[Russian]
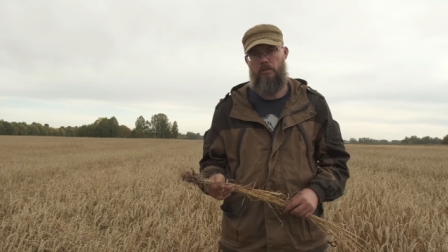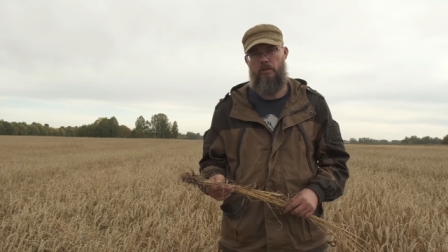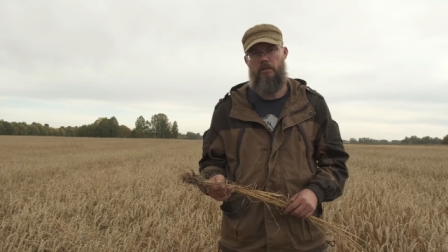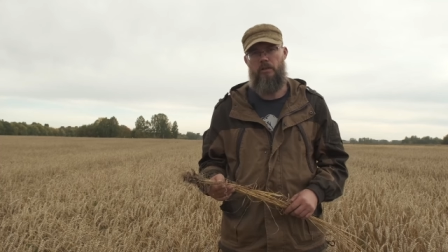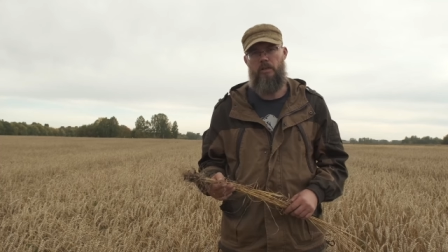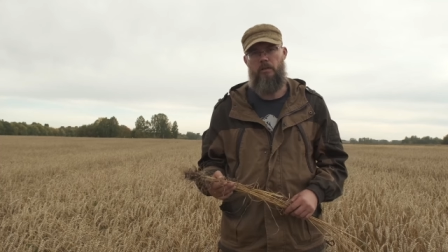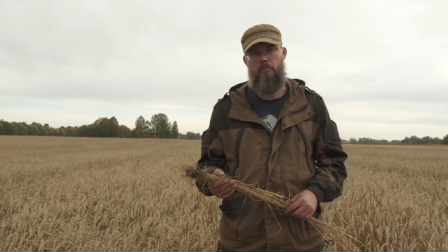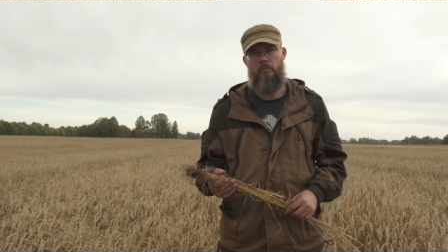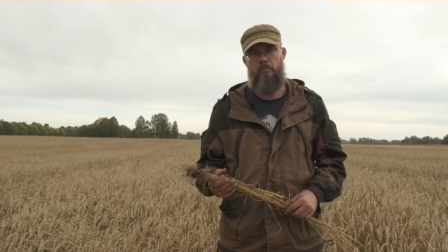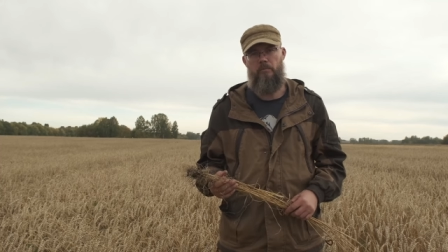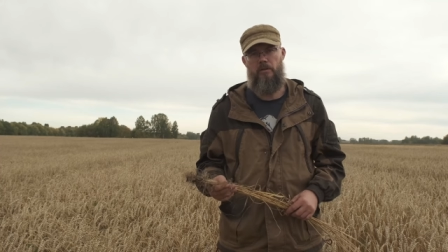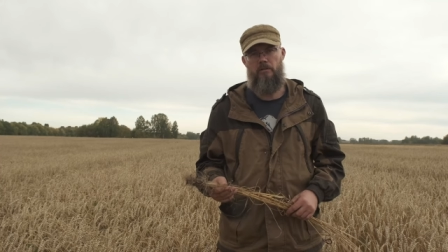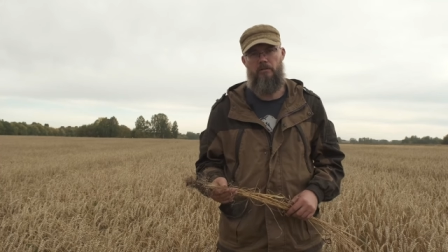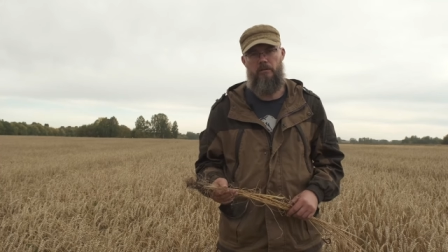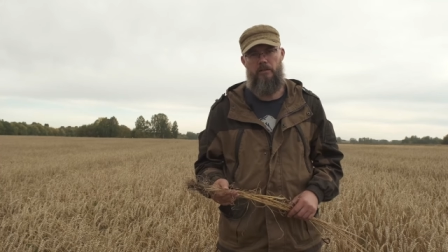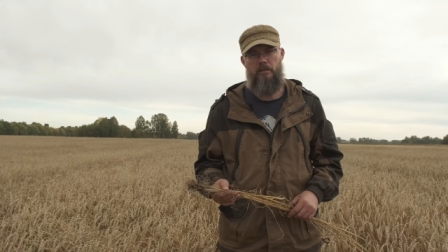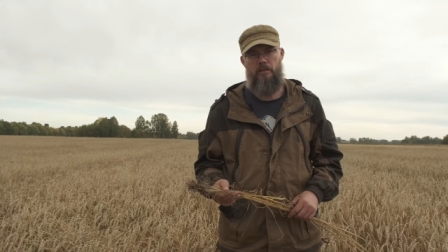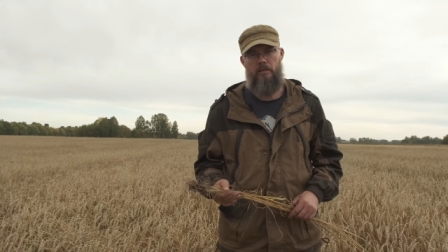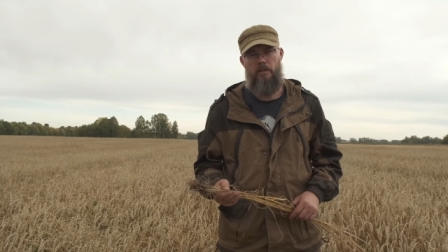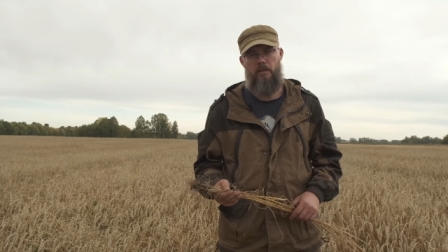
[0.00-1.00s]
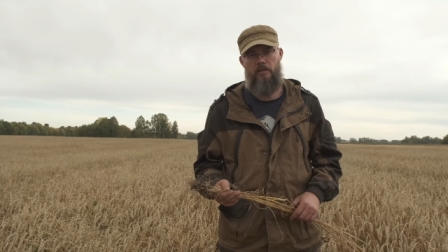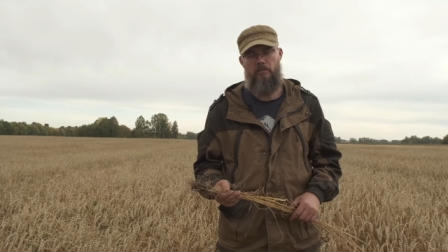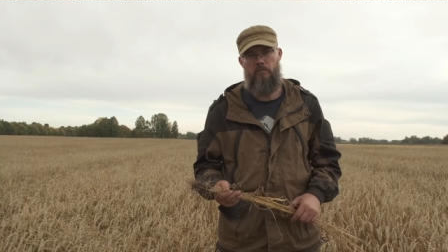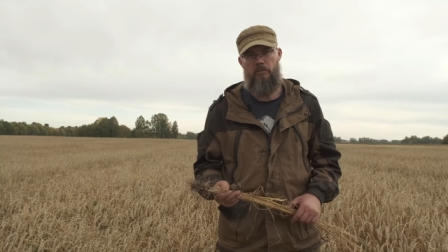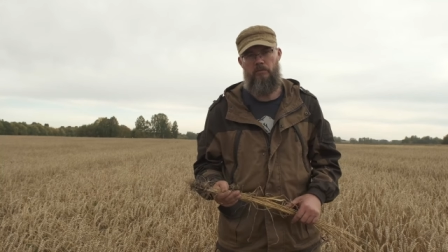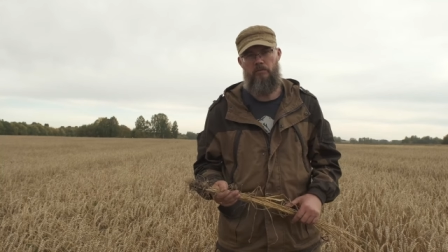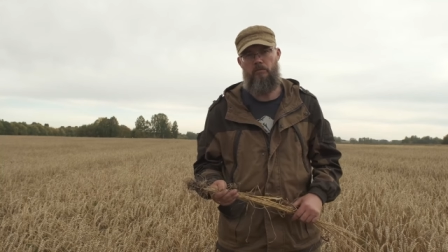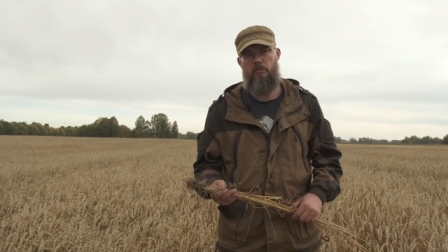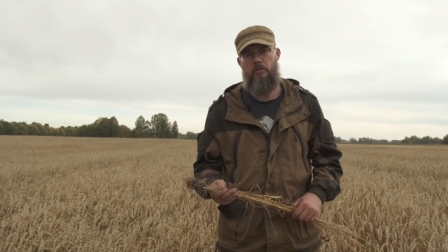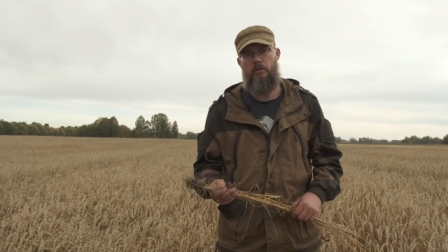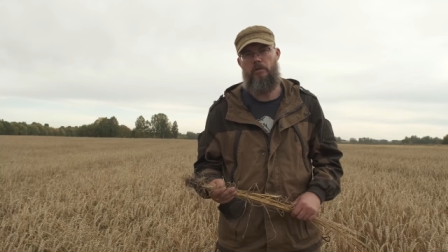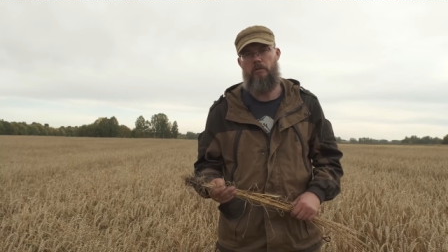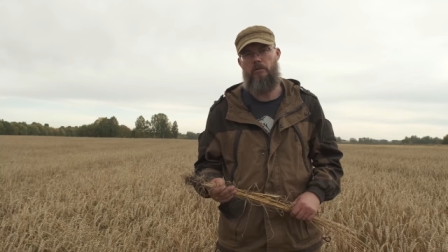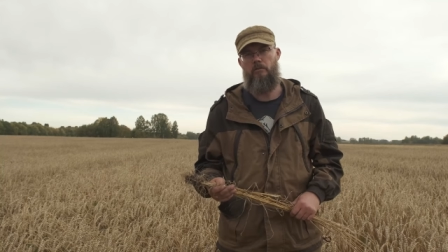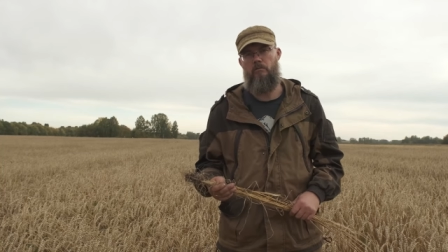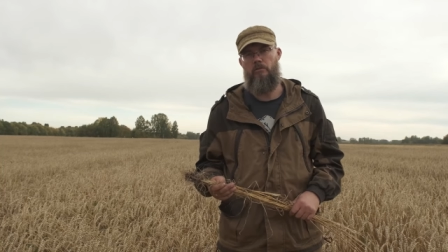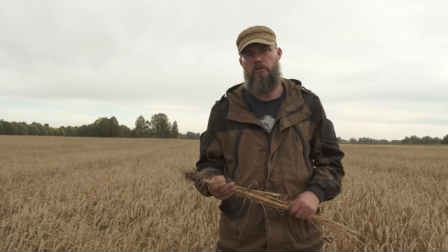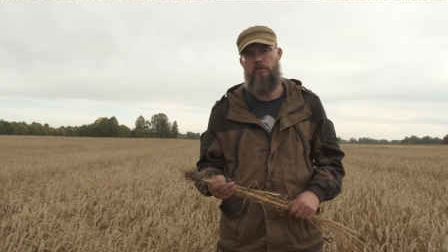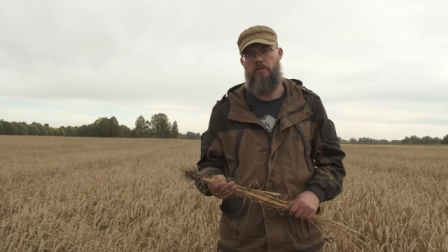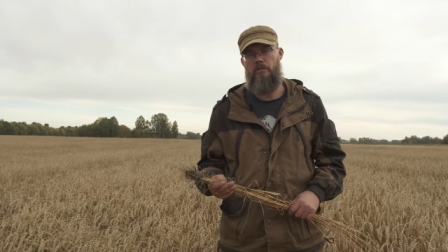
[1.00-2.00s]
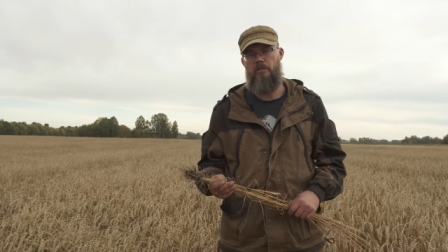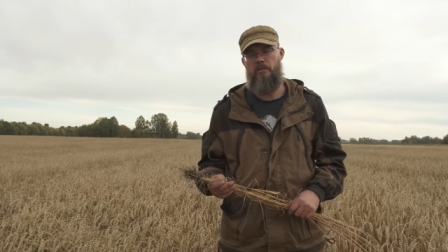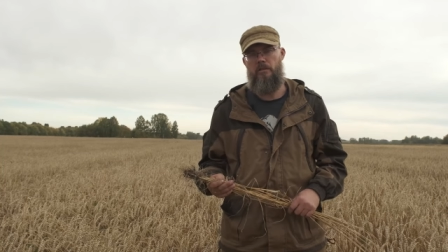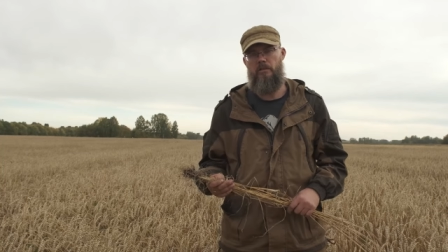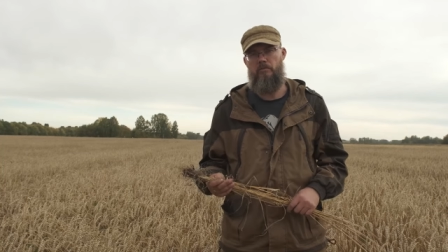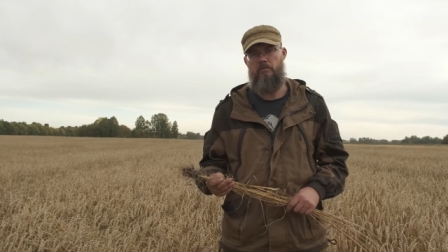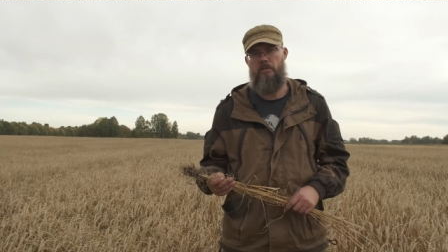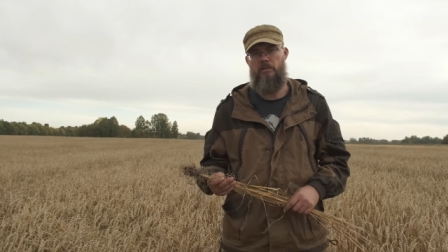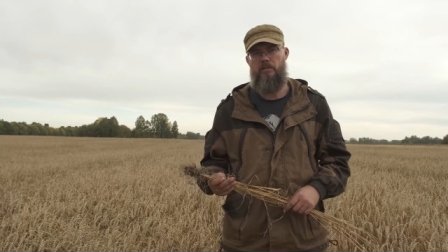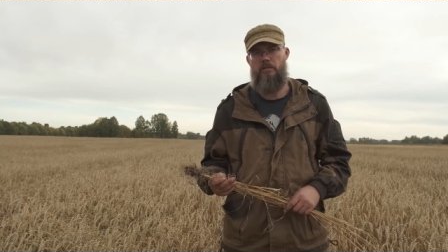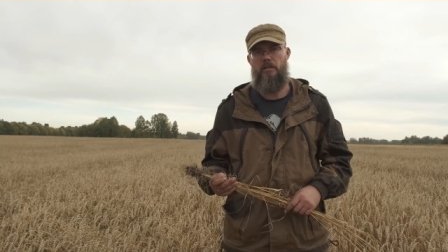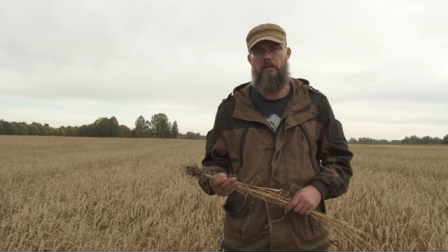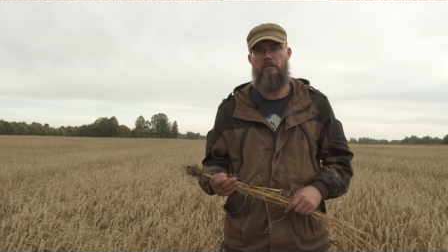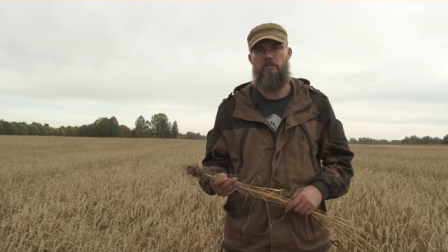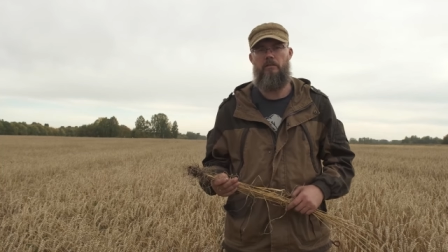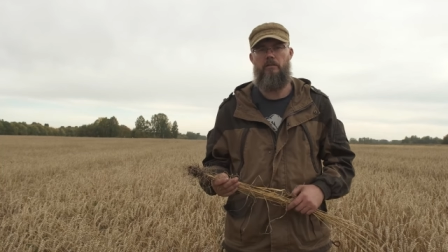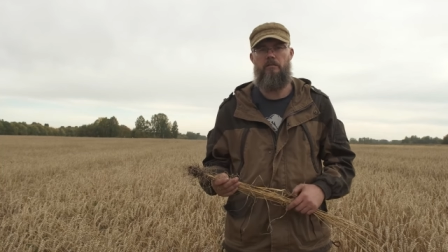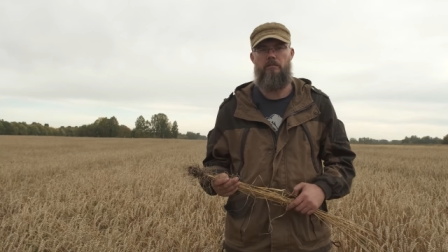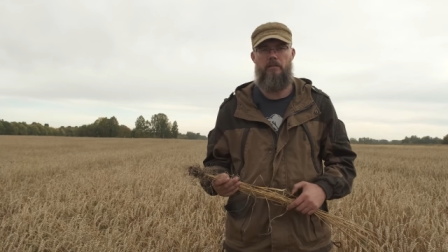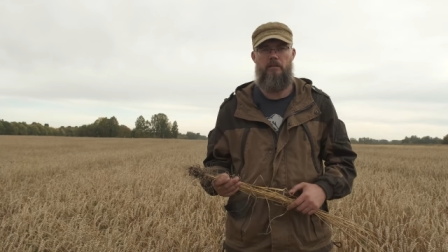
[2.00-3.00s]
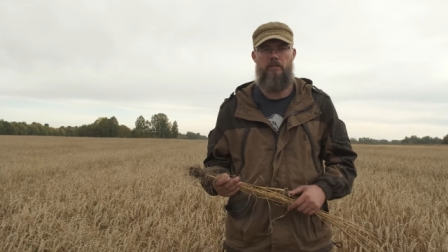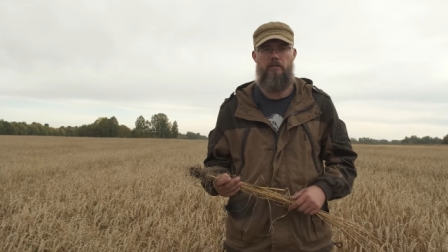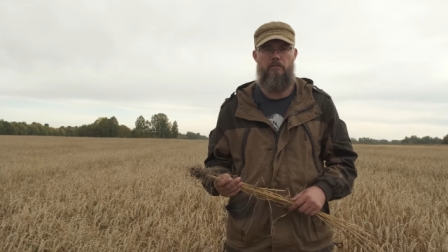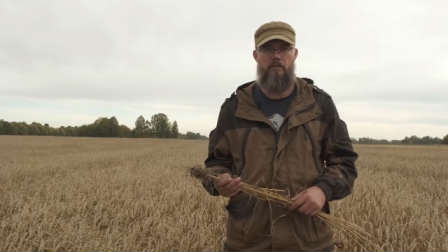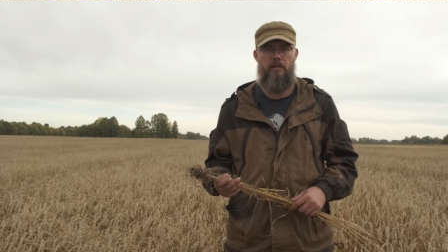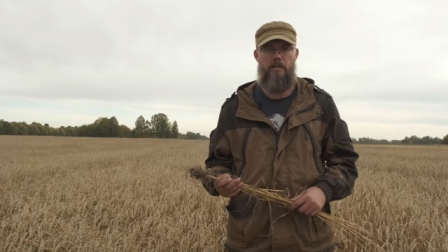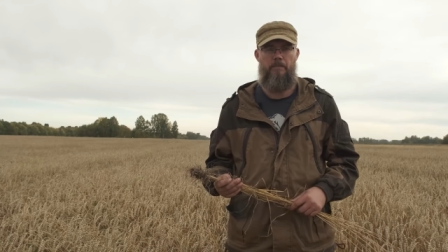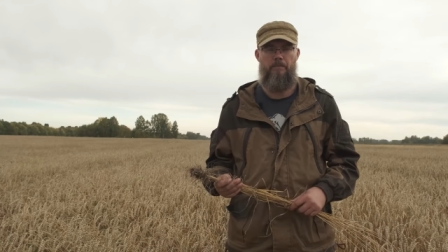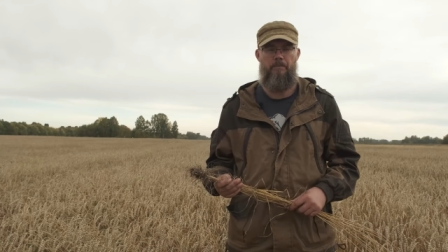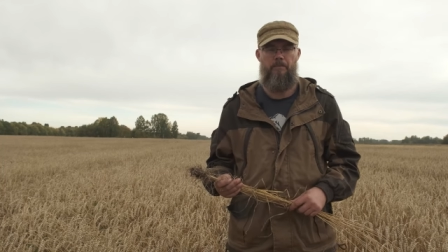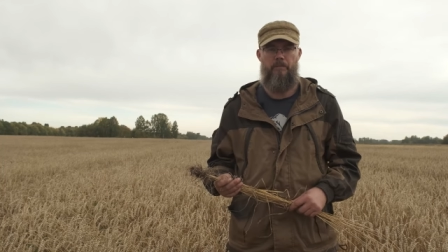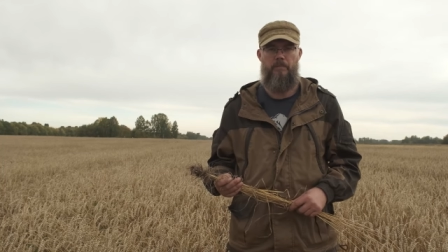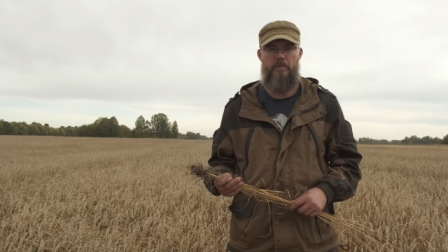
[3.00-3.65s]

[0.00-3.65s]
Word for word: когда мы проводили отмывку корневой системы и сравнивали два